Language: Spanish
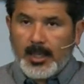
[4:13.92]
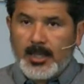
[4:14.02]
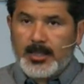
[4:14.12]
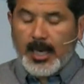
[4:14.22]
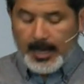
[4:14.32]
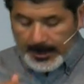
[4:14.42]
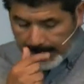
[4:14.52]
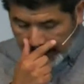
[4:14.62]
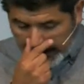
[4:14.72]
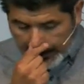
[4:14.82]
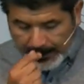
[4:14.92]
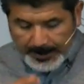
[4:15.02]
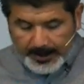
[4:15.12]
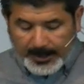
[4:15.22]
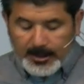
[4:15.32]
Israel.
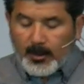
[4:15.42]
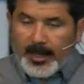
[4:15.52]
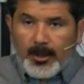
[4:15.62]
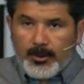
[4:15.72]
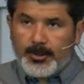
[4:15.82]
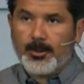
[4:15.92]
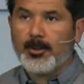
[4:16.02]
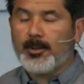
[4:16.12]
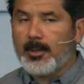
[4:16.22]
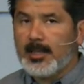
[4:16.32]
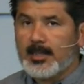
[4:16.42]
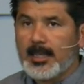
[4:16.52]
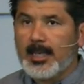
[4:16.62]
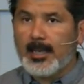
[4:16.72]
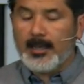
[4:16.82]
¿Qué es lo que encontró
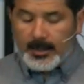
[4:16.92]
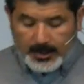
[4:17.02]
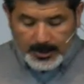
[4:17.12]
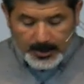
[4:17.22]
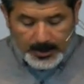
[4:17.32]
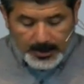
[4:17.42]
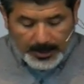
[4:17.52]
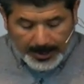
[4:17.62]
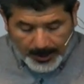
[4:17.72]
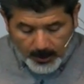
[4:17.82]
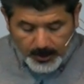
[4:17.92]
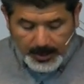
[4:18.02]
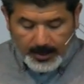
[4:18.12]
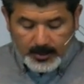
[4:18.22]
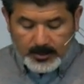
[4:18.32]
Ezequiel? La
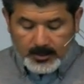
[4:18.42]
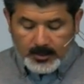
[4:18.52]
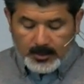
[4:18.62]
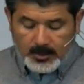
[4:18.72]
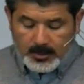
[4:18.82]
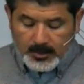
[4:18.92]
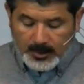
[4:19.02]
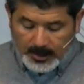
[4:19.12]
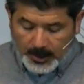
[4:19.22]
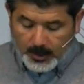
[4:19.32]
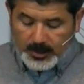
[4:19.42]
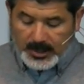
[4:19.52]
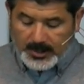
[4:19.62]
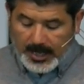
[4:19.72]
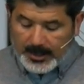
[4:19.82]
gloria del Dios de
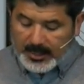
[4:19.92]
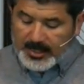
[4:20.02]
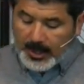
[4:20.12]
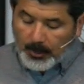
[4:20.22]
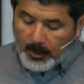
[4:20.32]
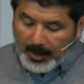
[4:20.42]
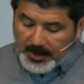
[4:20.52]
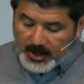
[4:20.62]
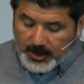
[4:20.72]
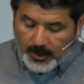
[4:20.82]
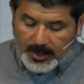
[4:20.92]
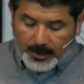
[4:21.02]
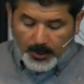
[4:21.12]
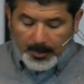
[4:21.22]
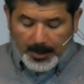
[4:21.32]
Israel. Dice, como la visión
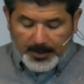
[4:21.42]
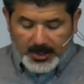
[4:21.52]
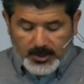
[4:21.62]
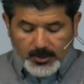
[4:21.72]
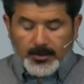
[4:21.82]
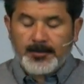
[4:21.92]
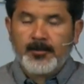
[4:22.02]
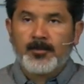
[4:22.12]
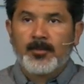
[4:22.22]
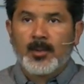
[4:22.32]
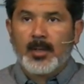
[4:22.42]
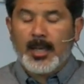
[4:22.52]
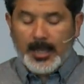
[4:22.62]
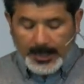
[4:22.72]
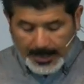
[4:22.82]
que yo había visto
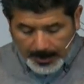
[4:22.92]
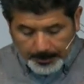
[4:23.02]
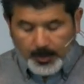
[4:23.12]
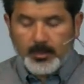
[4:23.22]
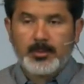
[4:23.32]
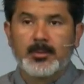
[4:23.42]
en el campo.